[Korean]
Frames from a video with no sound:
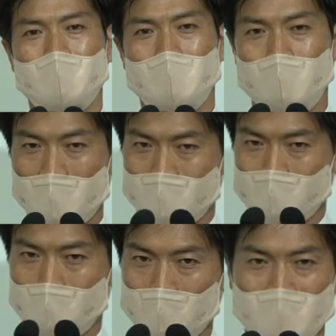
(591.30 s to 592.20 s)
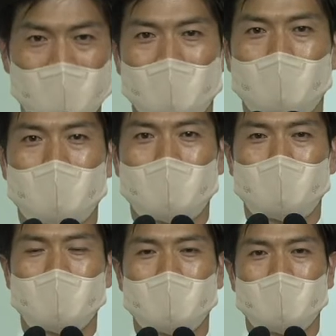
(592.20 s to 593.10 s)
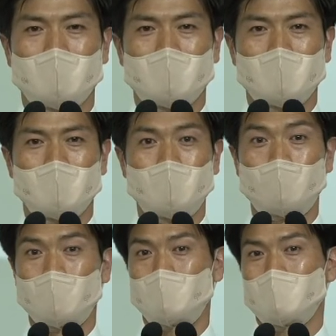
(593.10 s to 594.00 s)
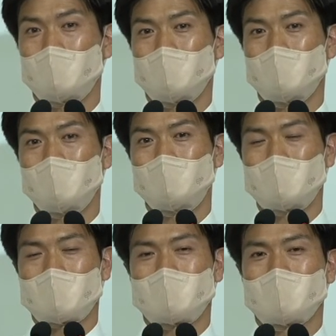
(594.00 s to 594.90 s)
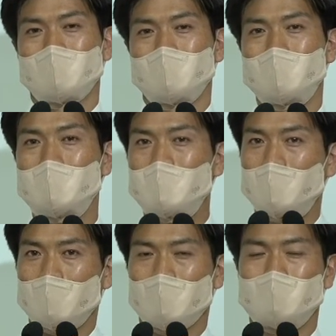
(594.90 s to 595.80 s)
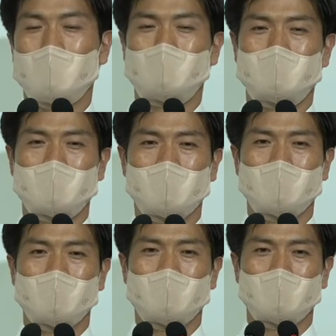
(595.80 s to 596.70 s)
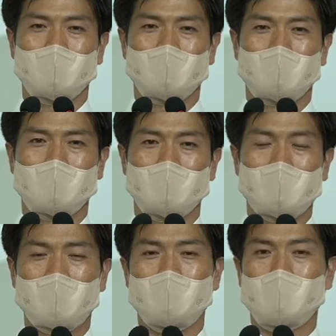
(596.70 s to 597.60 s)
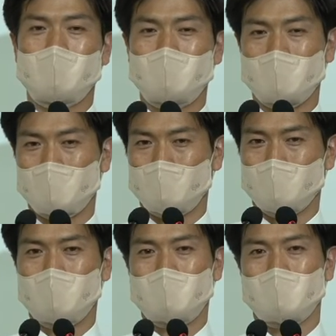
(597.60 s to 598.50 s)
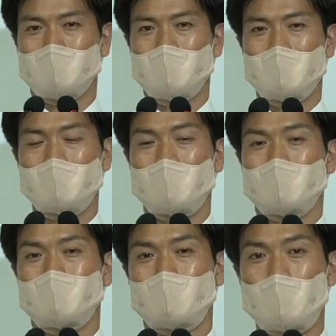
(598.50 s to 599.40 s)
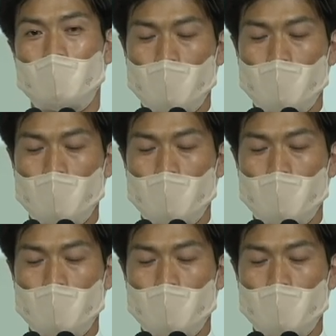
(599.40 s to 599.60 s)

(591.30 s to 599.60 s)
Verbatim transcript: 이 말씀을 믿으시길 바랍니다. 오늘부터 우리 학생들 하나님 아버지 하나님 아버지라 부르면서 여러분 꼭